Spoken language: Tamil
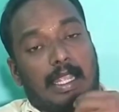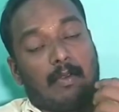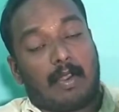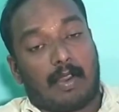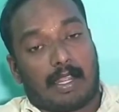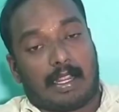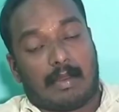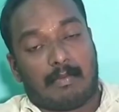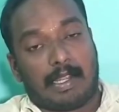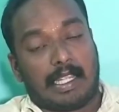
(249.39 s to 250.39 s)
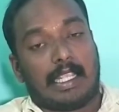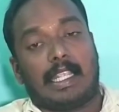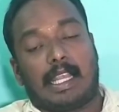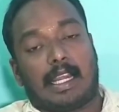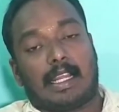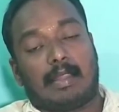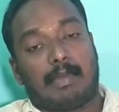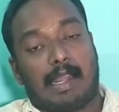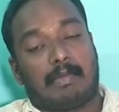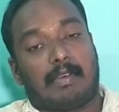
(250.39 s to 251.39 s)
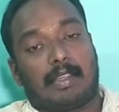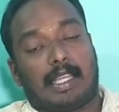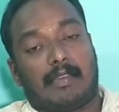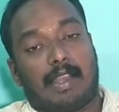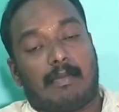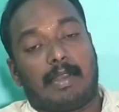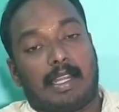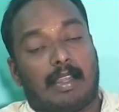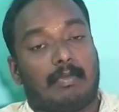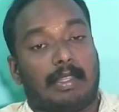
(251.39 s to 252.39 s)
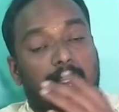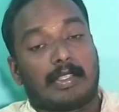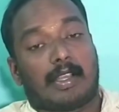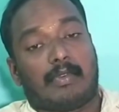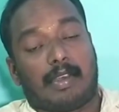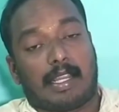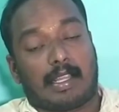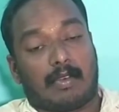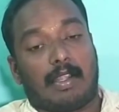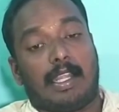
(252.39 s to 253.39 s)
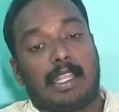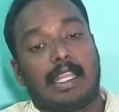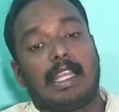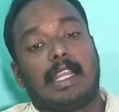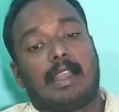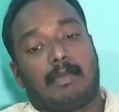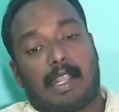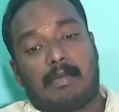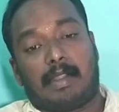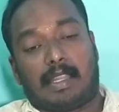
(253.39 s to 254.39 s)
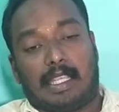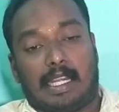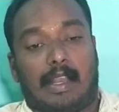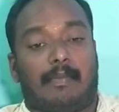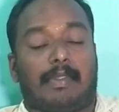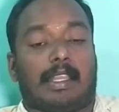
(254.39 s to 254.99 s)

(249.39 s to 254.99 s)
எங்களோட கம்பெனிக்கு யாருக்காவது மேன் பவர் தேவை அப்படின்னாலும் இந்த ஜாப் இருக்கிறவங்களும் நீங்கள் பயன்படுத்திக்கலாம்